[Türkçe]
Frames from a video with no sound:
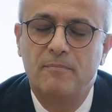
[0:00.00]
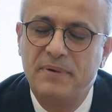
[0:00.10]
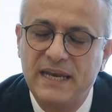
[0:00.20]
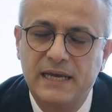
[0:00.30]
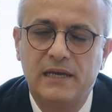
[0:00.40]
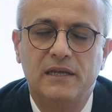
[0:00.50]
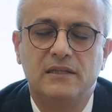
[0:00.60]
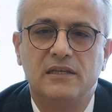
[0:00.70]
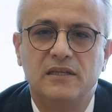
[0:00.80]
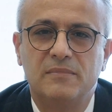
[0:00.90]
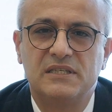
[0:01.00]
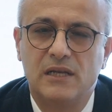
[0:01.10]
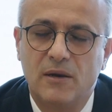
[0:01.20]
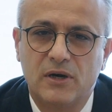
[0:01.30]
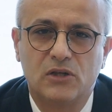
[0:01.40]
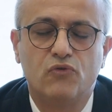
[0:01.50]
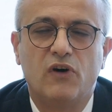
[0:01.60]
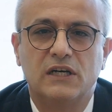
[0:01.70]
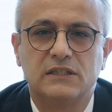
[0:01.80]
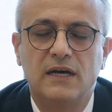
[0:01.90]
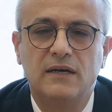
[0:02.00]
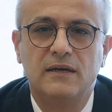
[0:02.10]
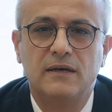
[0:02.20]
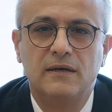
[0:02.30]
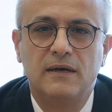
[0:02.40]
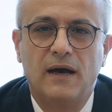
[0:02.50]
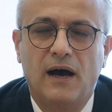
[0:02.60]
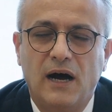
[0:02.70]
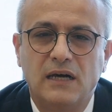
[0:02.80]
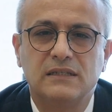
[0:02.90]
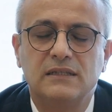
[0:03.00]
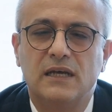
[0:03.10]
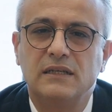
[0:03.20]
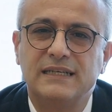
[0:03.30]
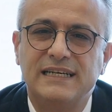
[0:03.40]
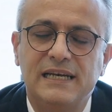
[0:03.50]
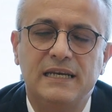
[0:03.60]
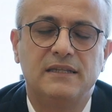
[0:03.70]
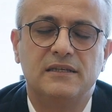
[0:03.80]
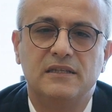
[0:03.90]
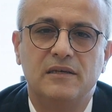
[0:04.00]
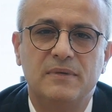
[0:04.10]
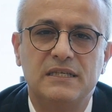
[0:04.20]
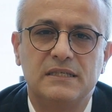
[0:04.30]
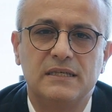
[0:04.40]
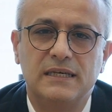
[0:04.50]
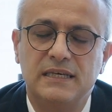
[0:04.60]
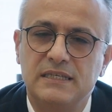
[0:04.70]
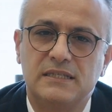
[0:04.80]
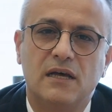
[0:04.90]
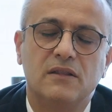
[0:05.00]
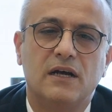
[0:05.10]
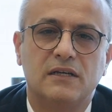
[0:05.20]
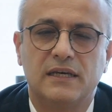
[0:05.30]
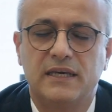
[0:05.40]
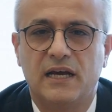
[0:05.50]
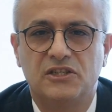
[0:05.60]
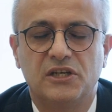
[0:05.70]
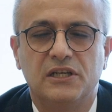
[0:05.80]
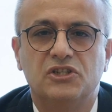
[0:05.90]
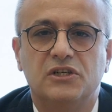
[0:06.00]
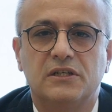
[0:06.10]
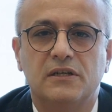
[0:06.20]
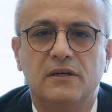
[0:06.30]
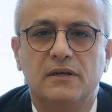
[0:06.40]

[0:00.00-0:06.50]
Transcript: Preklinik dediğimiz laboratuvarda ardından klinik dediğimiz insanlarda gerçekleşir.